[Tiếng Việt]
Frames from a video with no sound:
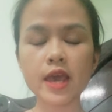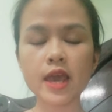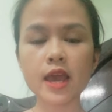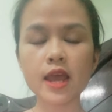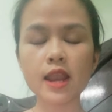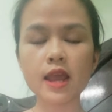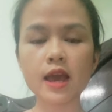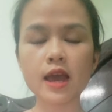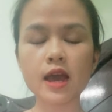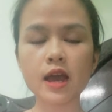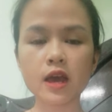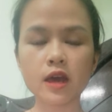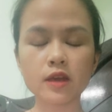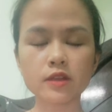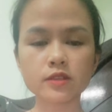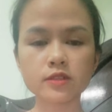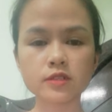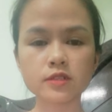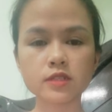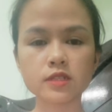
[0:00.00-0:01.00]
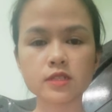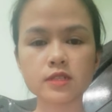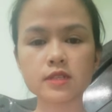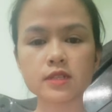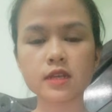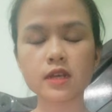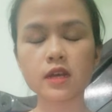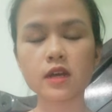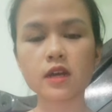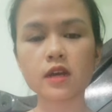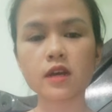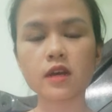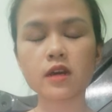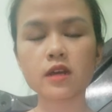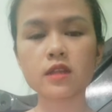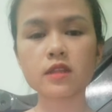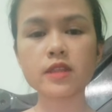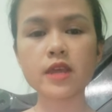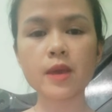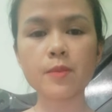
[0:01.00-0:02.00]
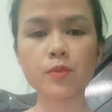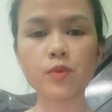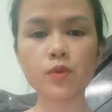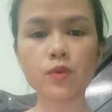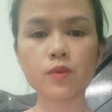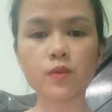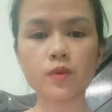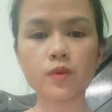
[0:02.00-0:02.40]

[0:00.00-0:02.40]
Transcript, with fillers: là um, ừ, nebu.